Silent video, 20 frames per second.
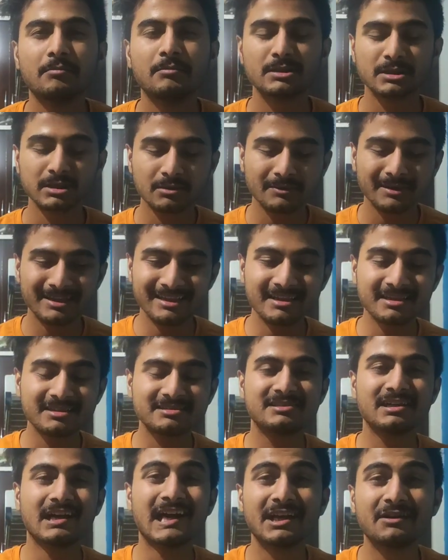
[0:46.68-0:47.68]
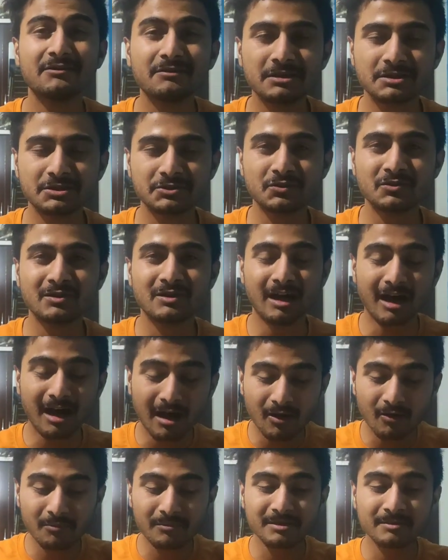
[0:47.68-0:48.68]
मतलब एक जानवर जो
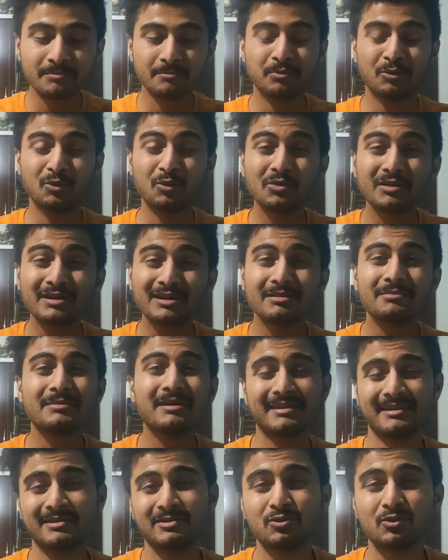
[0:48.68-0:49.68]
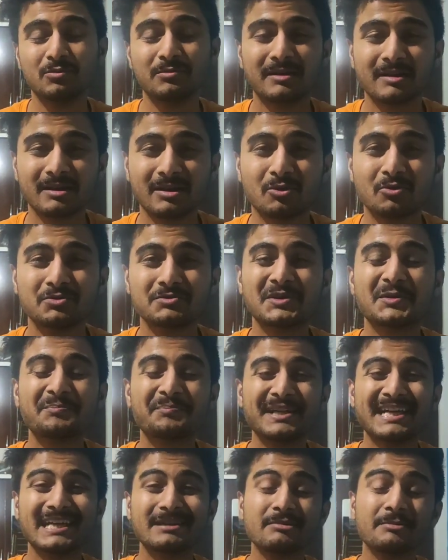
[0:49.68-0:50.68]
गांव में भूख के मारे घूम रहा है और उसके
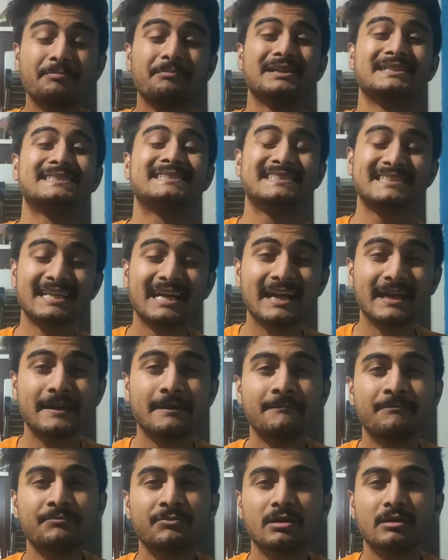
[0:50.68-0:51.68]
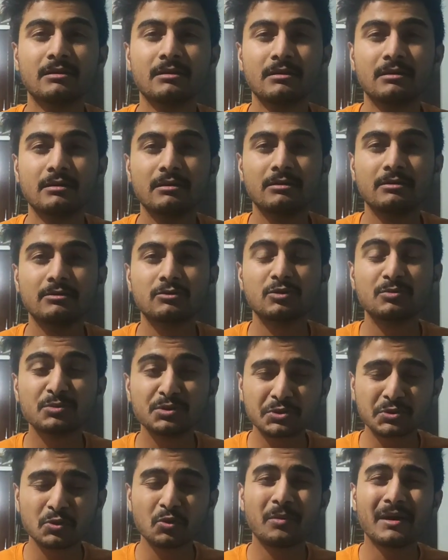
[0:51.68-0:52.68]
पेट में बच्चा है तुम
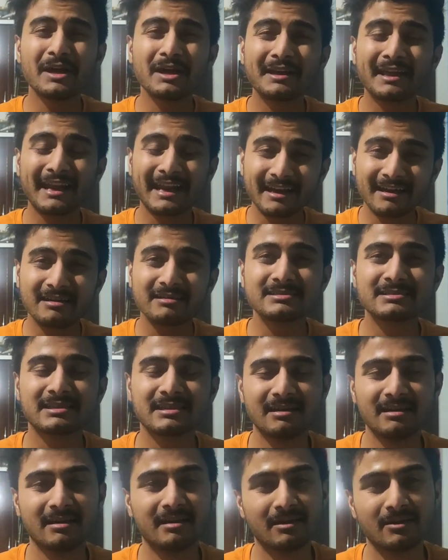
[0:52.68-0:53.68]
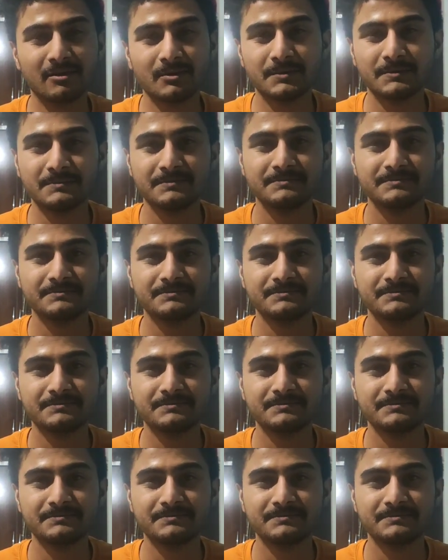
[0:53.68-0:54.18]
उसको भाई क्रैकर्स खिला रहे हो